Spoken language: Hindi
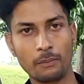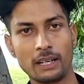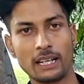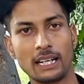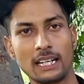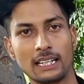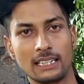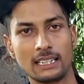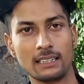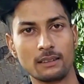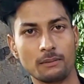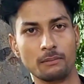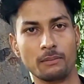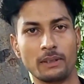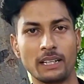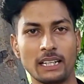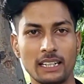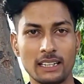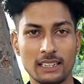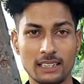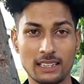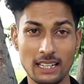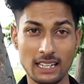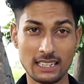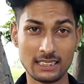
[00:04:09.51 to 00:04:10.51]
मेरे
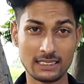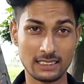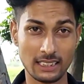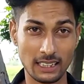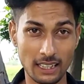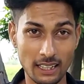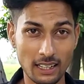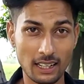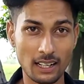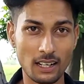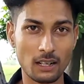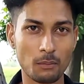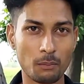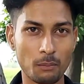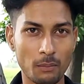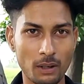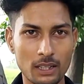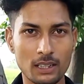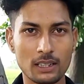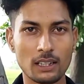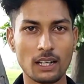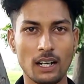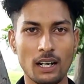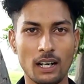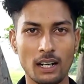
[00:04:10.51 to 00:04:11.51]
मेरी तरह सिंगल
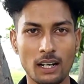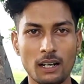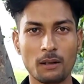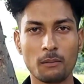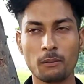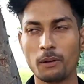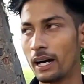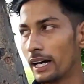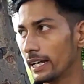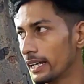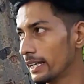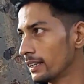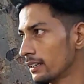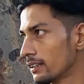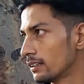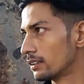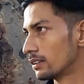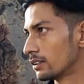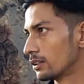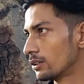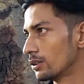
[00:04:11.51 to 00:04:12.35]
मत आना भाई